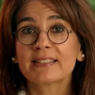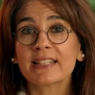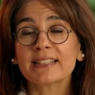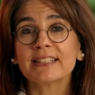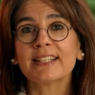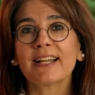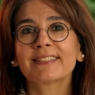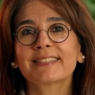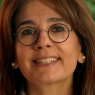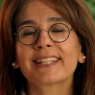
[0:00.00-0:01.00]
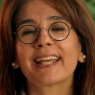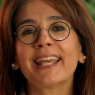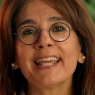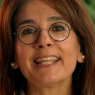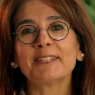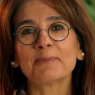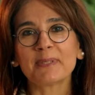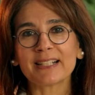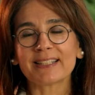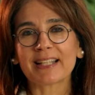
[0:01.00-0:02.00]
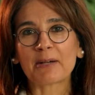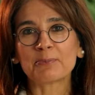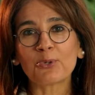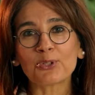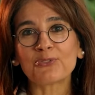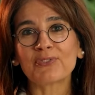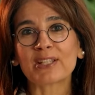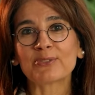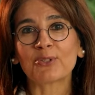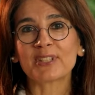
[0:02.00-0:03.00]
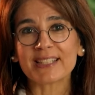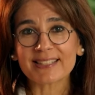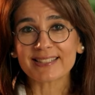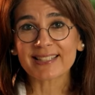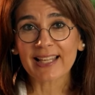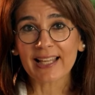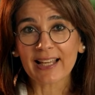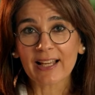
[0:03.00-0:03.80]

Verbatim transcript: Zeytinyağındaki en bilinen polifenol ise